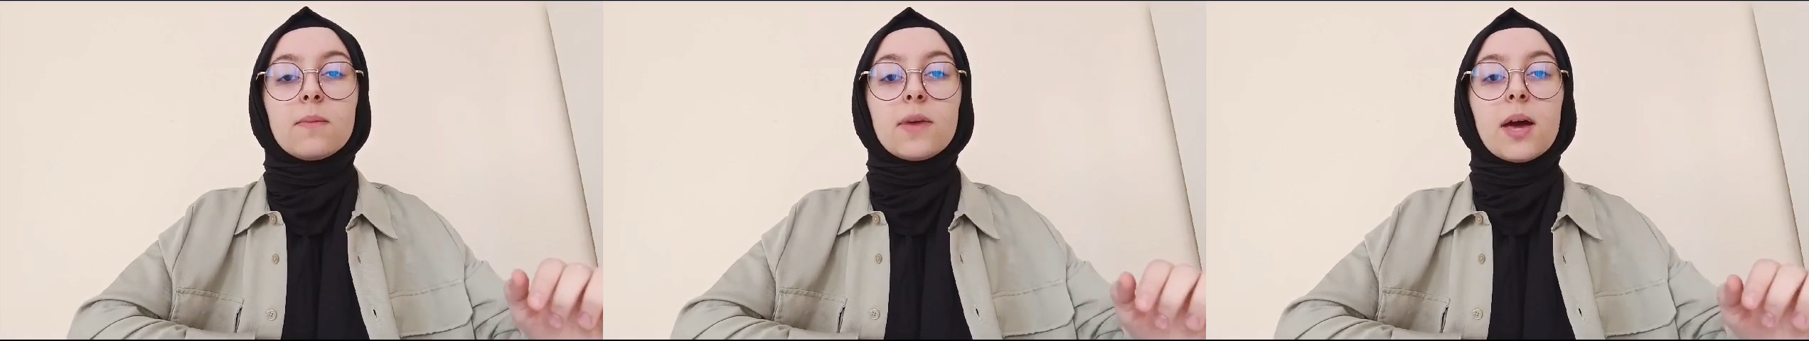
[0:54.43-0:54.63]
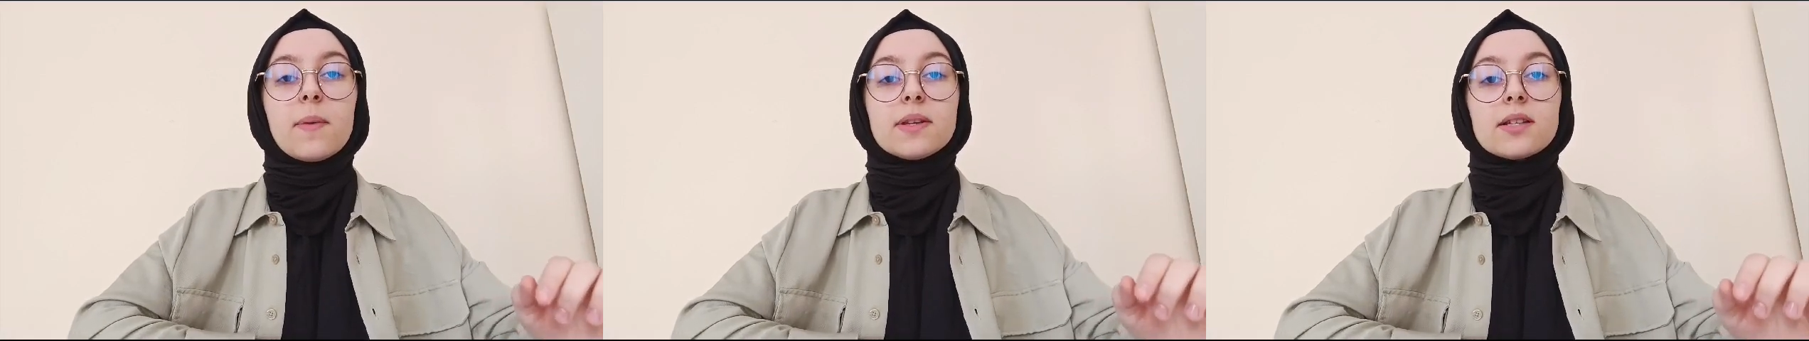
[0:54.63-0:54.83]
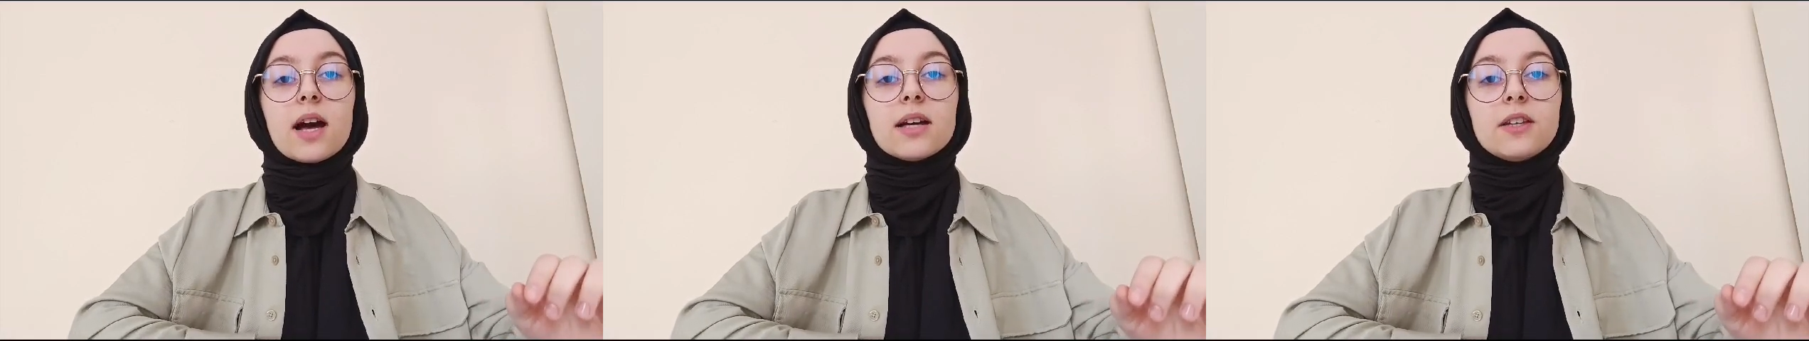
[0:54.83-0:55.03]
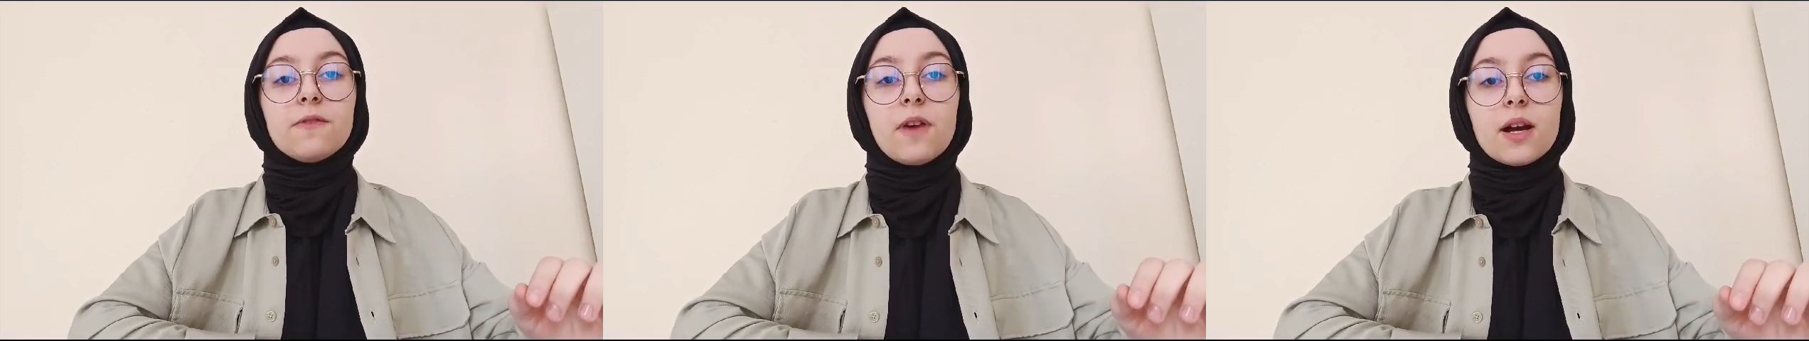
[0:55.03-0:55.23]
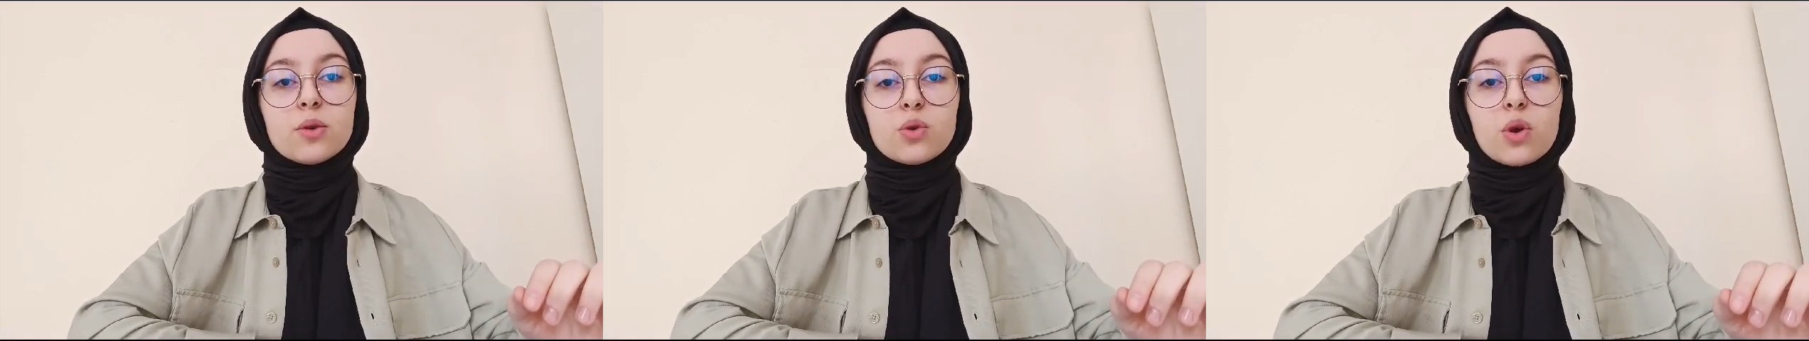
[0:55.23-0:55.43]
Mehmet
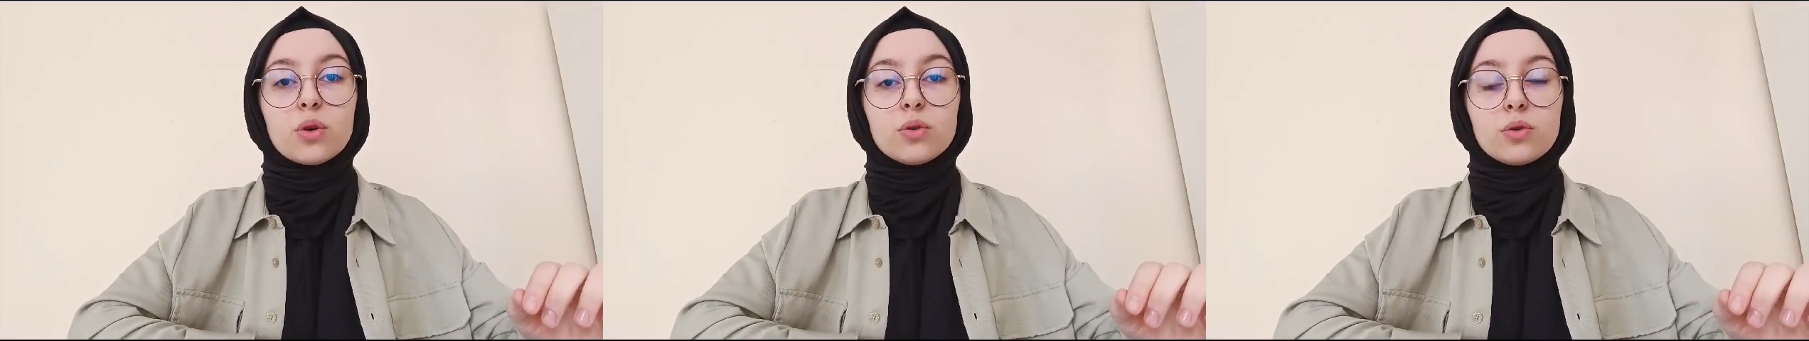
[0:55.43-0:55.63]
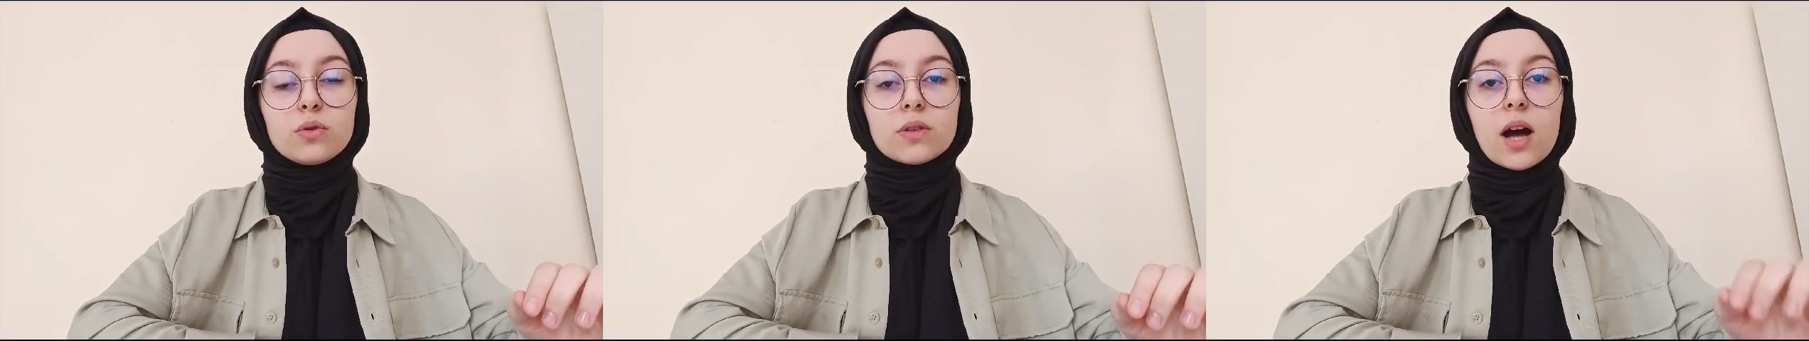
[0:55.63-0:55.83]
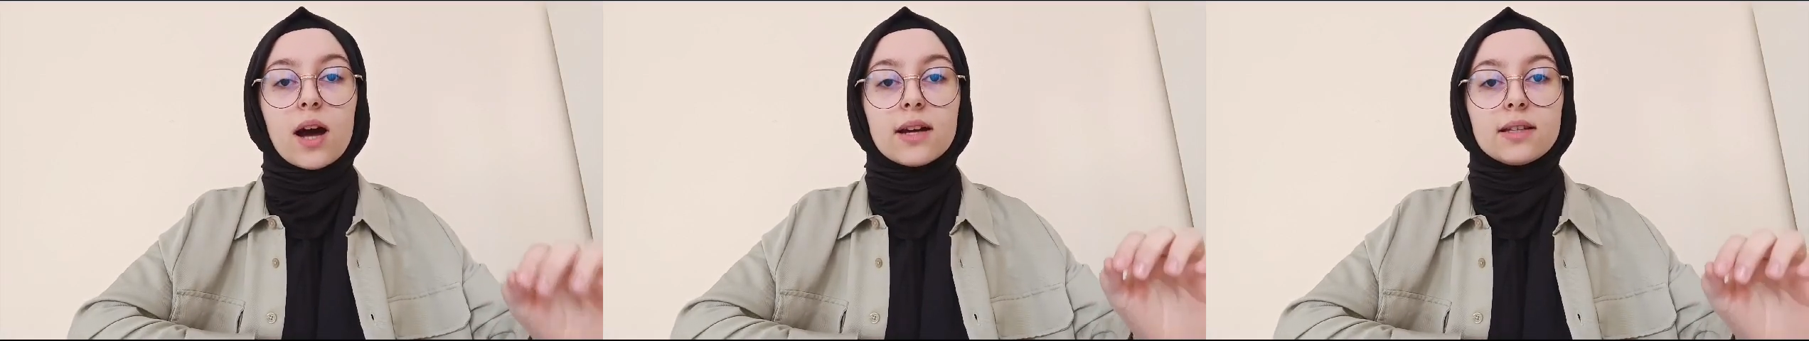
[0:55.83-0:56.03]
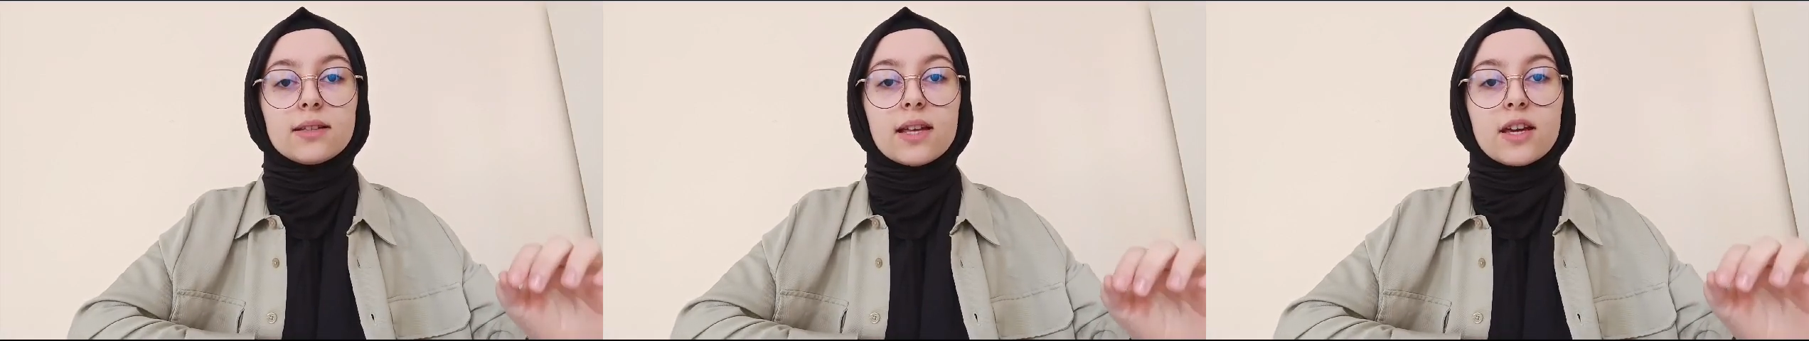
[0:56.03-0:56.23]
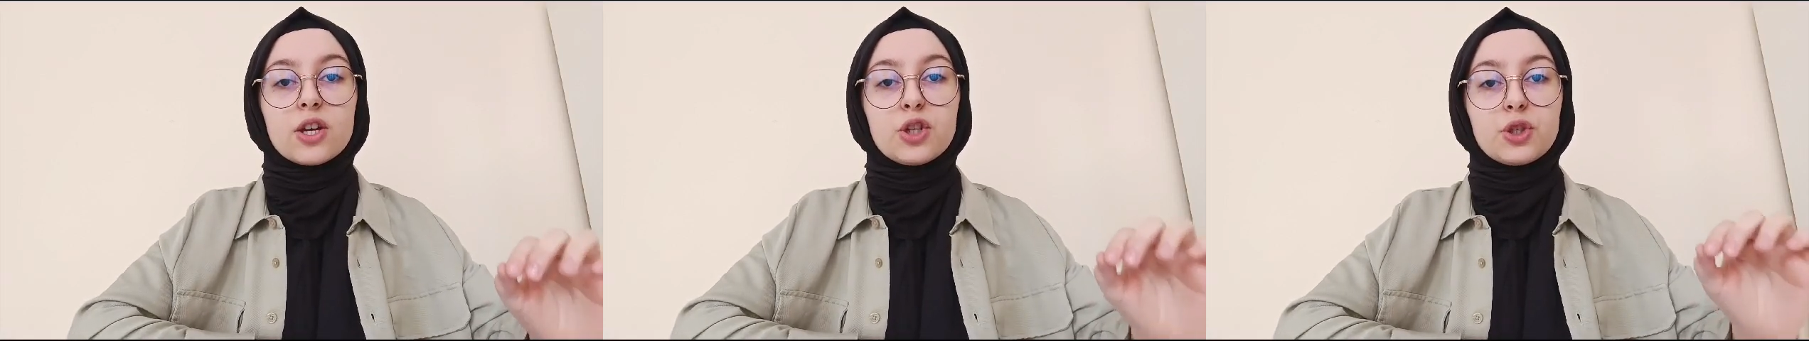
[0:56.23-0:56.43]
Akif Ersoy
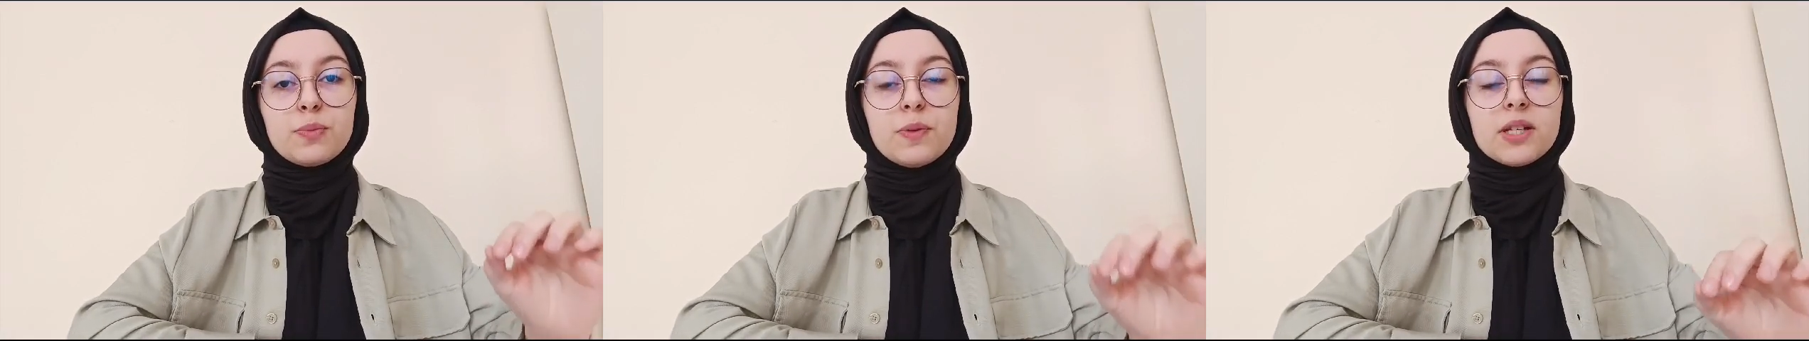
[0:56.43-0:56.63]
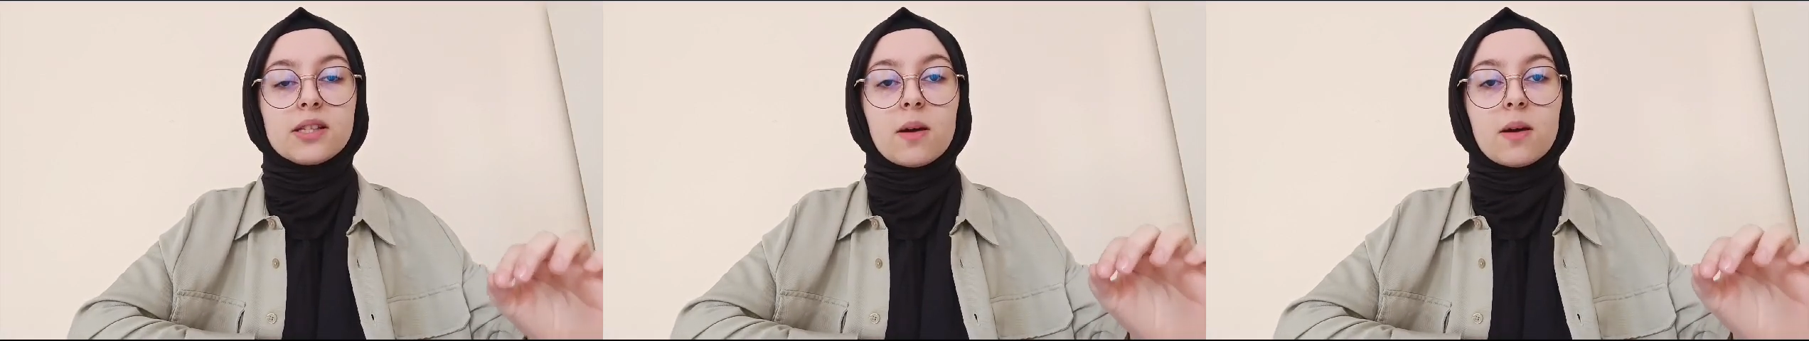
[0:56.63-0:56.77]
tarihte hiçbir